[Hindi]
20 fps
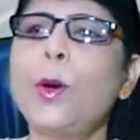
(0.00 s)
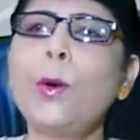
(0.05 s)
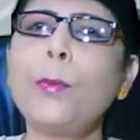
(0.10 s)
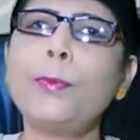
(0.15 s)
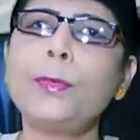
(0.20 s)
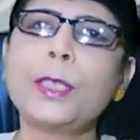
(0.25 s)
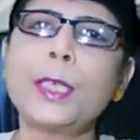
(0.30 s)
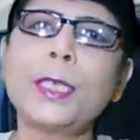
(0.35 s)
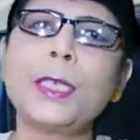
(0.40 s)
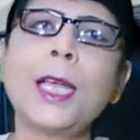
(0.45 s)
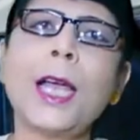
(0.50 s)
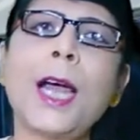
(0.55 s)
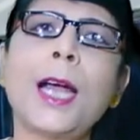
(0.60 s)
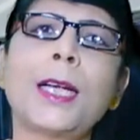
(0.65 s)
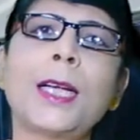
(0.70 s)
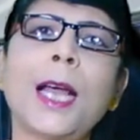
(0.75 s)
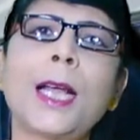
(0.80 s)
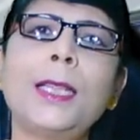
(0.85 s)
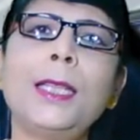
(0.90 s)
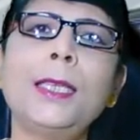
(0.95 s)
वो चीज़ें
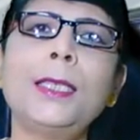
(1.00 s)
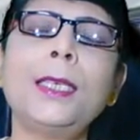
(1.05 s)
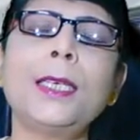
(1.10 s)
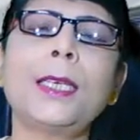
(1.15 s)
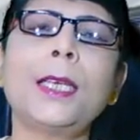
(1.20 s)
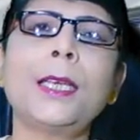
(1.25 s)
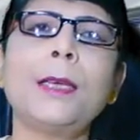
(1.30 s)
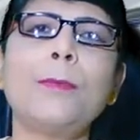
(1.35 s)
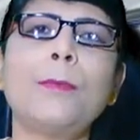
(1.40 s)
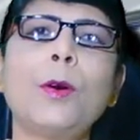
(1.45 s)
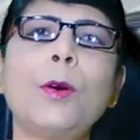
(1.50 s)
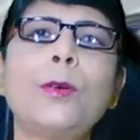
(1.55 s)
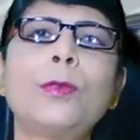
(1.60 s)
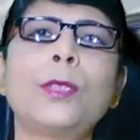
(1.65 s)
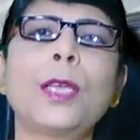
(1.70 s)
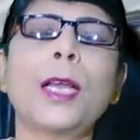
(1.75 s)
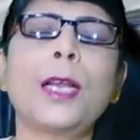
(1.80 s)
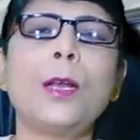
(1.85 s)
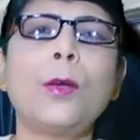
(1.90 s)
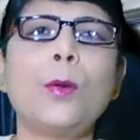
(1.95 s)
हटा दीजिए कि
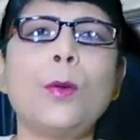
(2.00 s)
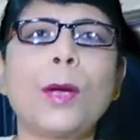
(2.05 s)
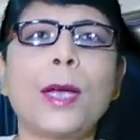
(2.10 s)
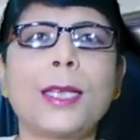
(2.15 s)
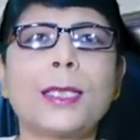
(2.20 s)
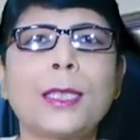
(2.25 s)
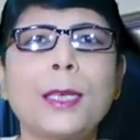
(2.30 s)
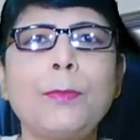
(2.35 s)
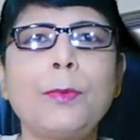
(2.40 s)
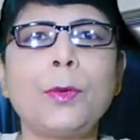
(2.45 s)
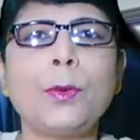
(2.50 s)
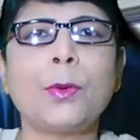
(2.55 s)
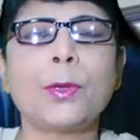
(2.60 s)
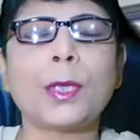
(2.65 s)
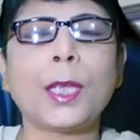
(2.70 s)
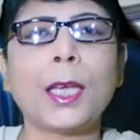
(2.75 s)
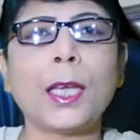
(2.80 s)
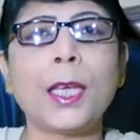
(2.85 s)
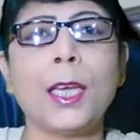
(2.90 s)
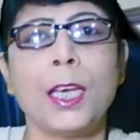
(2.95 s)
बहुत सारे लोग ऐसे भी
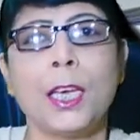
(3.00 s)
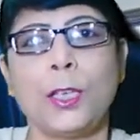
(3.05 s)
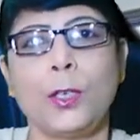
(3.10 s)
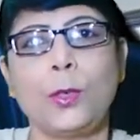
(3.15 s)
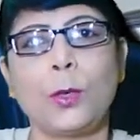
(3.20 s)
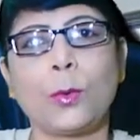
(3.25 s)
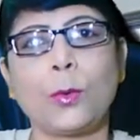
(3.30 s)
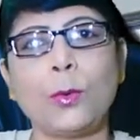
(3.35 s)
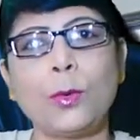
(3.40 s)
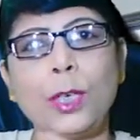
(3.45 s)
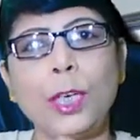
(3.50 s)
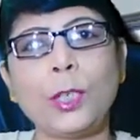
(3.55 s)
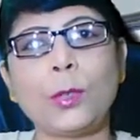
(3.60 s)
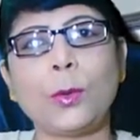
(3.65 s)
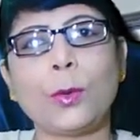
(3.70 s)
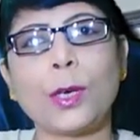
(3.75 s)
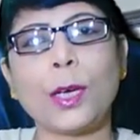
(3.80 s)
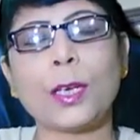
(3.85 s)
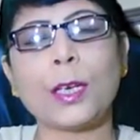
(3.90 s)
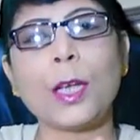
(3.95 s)
होते हैं जो कुंठित
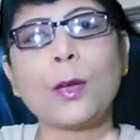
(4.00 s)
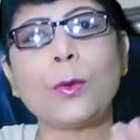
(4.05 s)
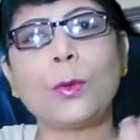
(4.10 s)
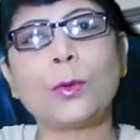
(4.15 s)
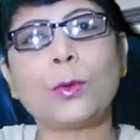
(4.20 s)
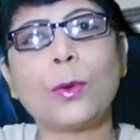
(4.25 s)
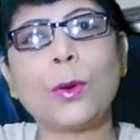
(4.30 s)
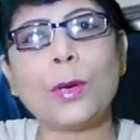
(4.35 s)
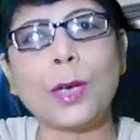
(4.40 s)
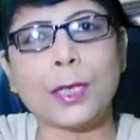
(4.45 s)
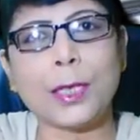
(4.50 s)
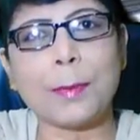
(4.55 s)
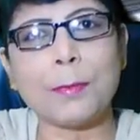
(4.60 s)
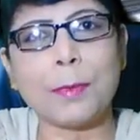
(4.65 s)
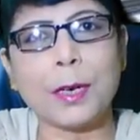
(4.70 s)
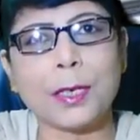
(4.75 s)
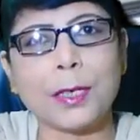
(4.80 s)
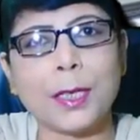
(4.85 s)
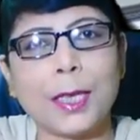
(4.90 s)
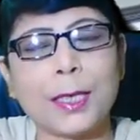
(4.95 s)
होकर के खुद को ख़त्म
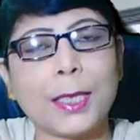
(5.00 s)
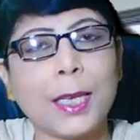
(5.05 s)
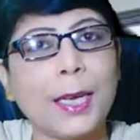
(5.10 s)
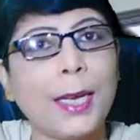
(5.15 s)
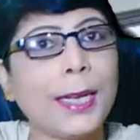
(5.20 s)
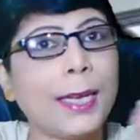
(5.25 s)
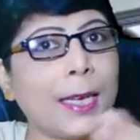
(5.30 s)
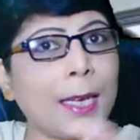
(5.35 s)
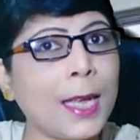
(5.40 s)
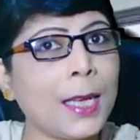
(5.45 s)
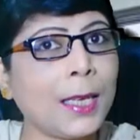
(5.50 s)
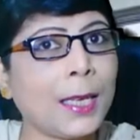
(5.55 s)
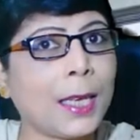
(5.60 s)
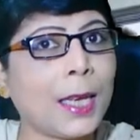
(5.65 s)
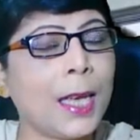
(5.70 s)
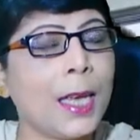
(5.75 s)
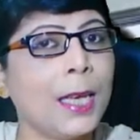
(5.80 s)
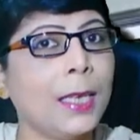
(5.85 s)
कर देते हैं लेकिन नहीं